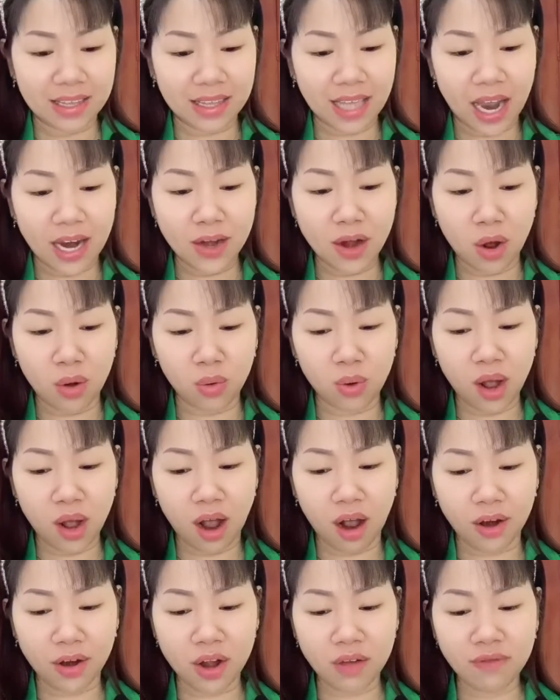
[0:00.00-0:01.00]
thái độ của
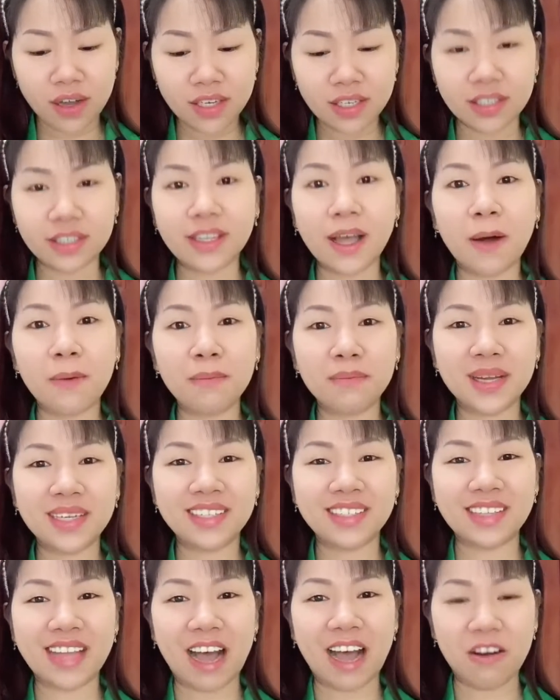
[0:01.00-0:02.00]
họ đối với sự thông
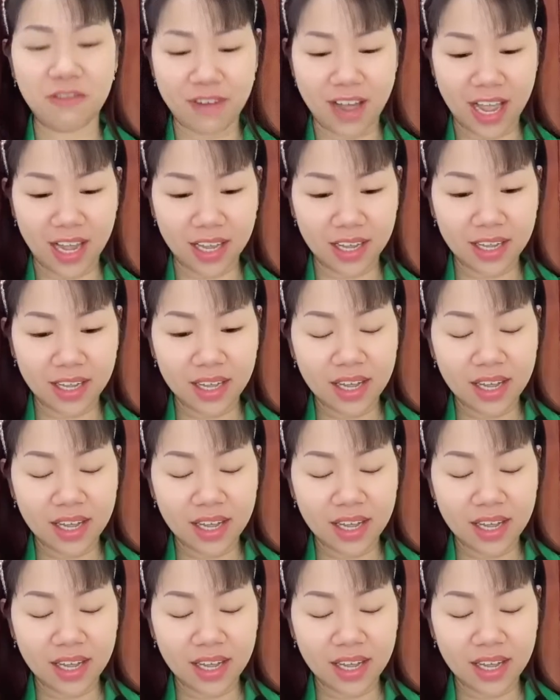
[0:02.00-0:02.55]
minh, tháo vát.